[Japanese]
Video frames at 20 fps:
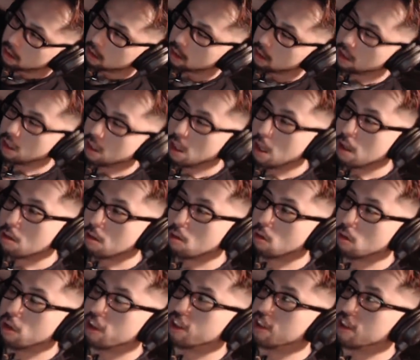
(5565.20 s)
で、
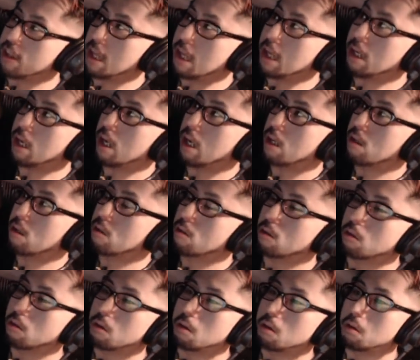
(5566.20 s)
それ自然界にそ
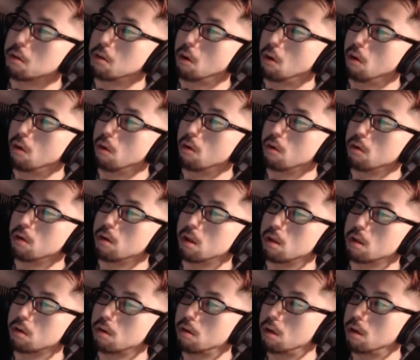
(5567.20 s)
の黄金比
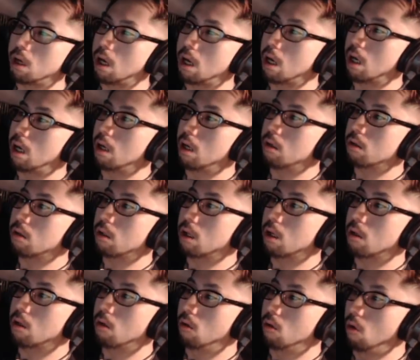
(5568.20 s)
のあれがあるんだ
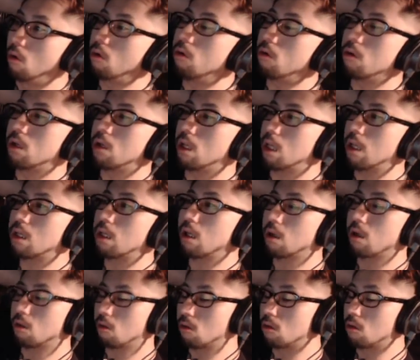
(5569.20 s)
けど、黄金比なんだ
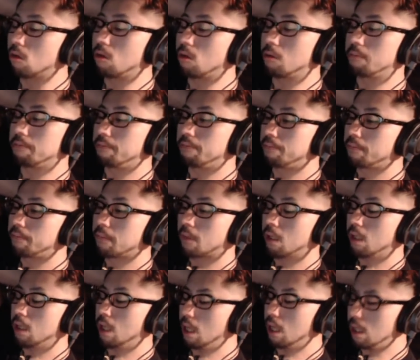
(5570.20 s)
けど、そ
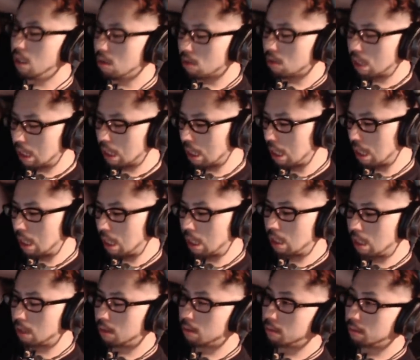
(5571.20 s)
う。なんて言ったっけ
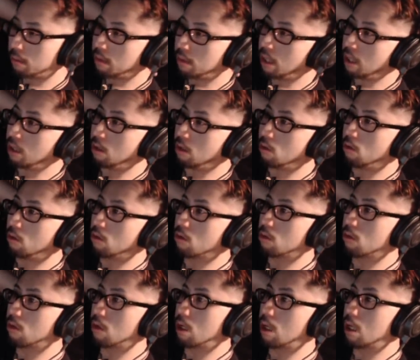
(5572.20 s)
な。何の法
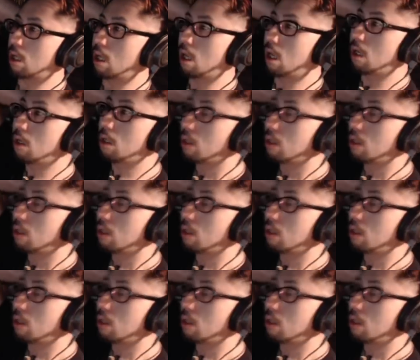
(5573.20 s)
則だっけ。